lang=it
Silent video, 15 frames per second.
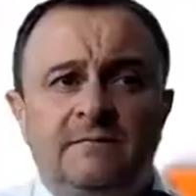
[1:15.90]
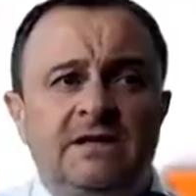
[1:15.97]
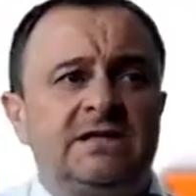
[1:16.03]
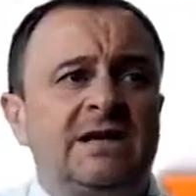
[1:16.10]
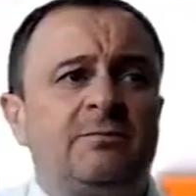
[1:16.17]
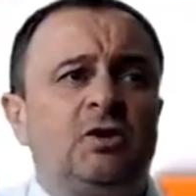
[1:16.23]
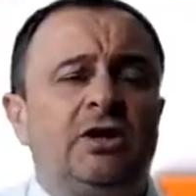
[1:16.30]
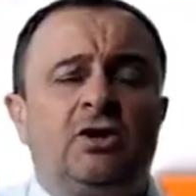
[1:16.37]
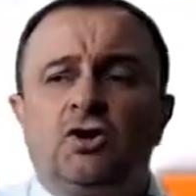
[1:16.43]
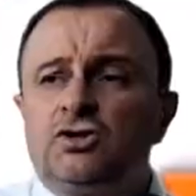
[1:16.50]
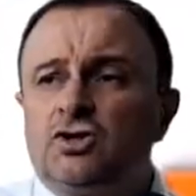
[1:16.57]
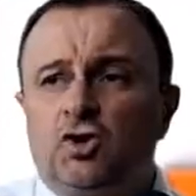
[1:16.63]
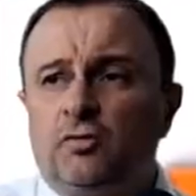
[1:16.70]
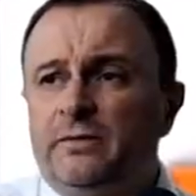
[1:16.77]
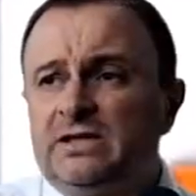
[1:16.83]
Diciamo le
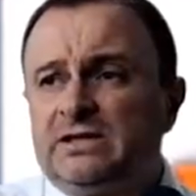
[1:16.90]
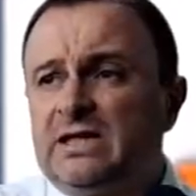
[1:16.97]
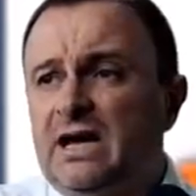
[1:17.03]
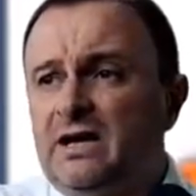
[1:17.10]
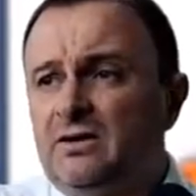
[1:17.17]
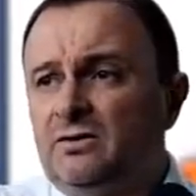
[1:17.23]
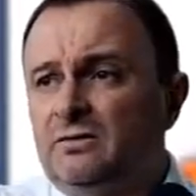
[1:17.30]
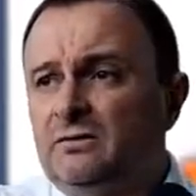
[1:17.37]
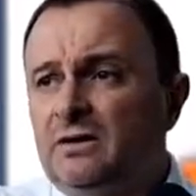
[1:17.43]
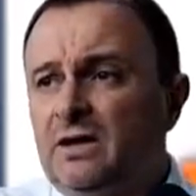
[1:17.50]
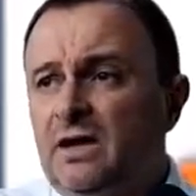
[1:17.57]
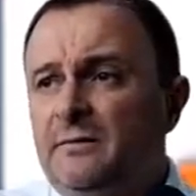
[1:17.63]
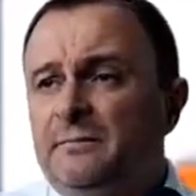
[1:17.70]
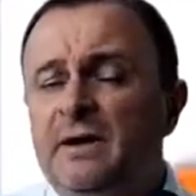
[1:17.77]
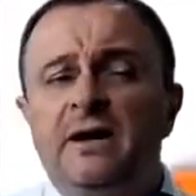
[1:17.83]
cose come stanno.
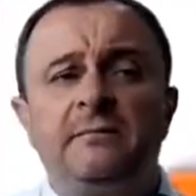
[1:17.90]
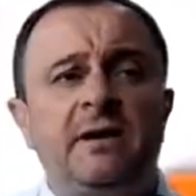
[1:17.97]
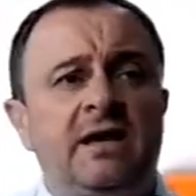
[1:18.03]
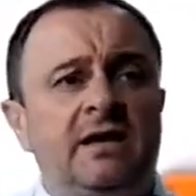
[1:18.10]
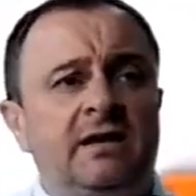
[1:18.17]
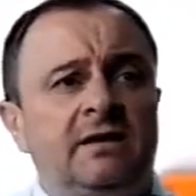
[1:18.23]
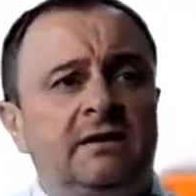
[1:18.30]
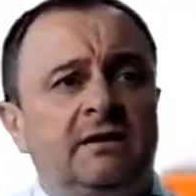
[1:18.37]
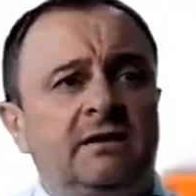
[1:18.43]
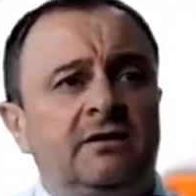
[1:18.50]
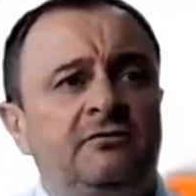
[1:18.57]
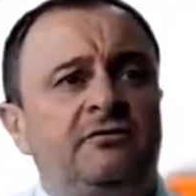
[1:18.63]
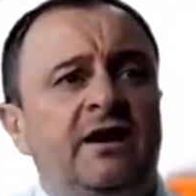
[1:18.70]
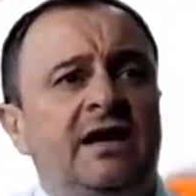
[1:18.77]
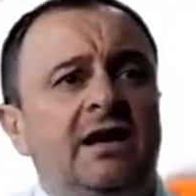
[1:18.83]
Per me
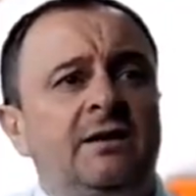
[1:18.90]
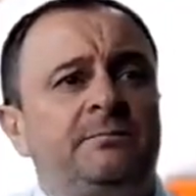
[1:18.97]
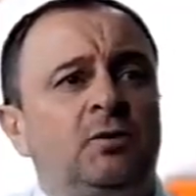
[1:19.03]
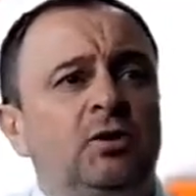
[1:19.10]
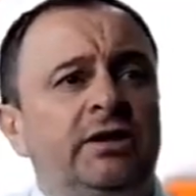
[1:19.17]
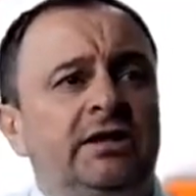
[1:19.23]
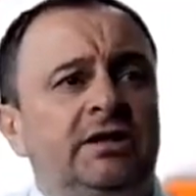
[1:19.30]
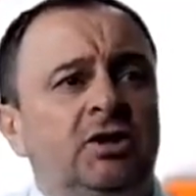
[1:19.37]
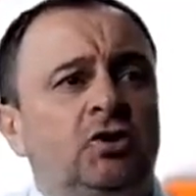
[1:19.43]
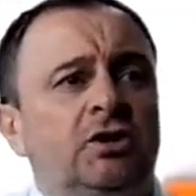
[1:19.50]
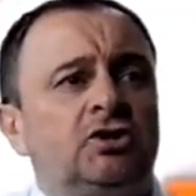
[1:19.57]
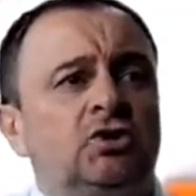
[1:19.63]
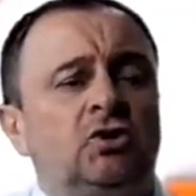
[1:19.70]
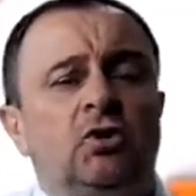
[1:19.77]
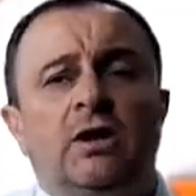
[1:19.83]
Fare il politico è
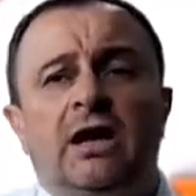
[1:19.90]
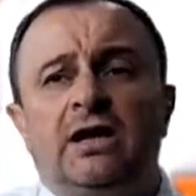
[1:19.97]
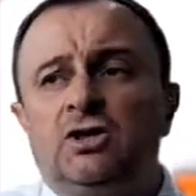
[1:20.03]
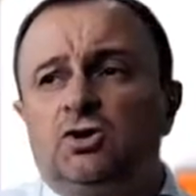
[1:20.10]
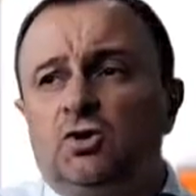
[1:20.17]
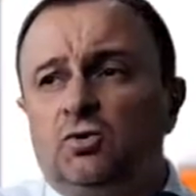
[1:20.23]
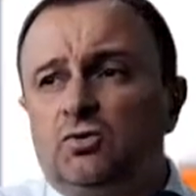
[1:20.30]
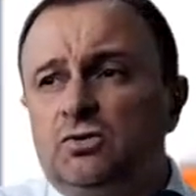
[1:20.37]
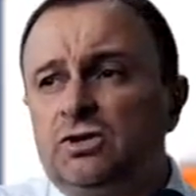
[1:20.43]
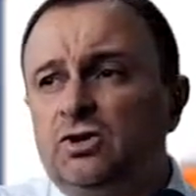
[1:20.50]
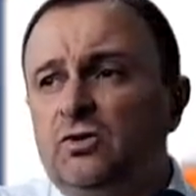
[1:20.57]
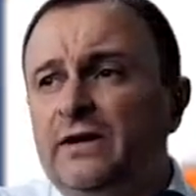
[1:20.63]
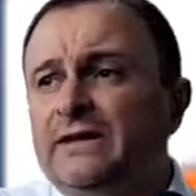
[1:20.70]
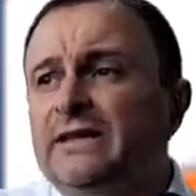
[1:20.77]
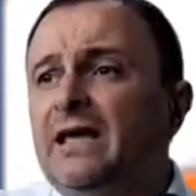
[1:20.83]
solo la
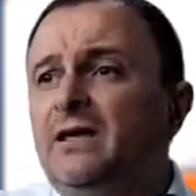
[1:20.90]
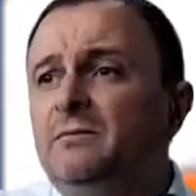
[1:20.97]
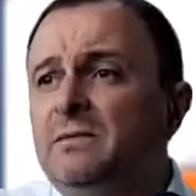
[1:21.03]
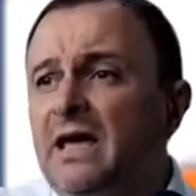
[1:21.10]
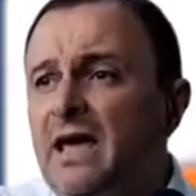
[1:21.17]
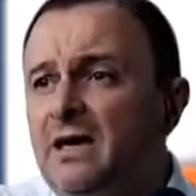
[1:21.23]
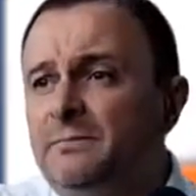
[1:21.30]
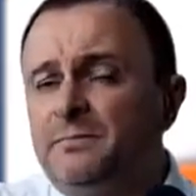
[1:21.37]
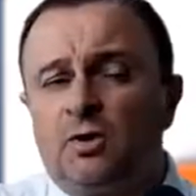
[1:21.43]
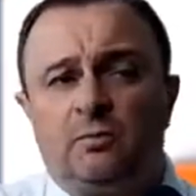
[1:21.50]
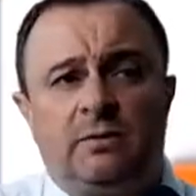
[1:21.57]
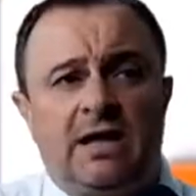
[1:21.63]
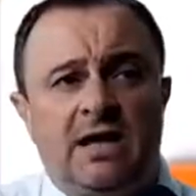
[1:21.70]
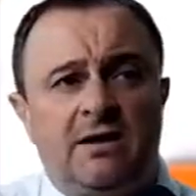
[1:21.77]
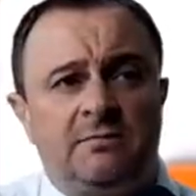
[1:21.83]
risoluzione dei miei
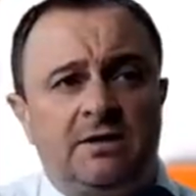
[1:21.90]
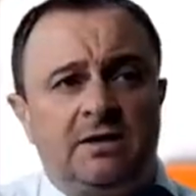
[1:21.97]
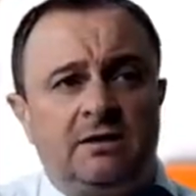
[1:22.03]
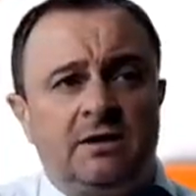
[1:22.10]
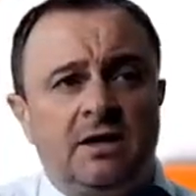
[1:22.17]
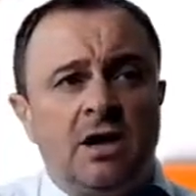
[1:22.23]
problemi.